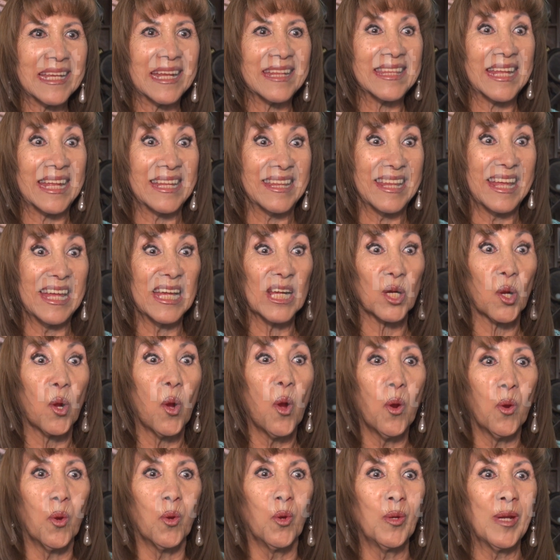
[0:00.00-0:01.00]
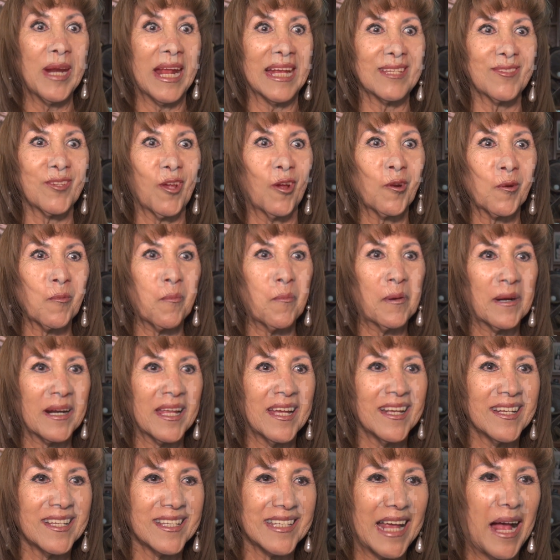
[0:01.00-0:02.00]
a tener una
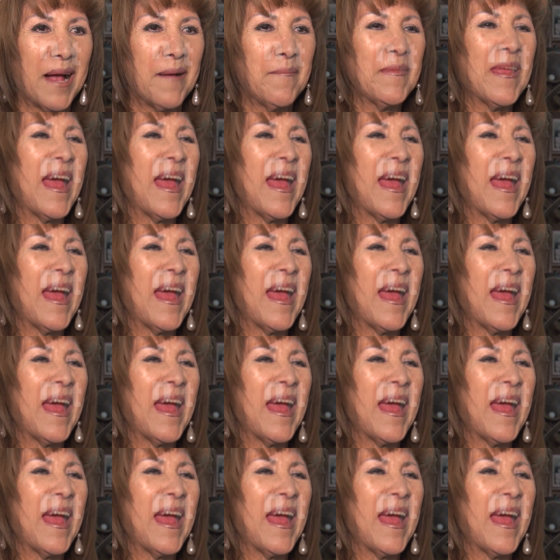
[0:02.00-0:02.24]
sorpresa.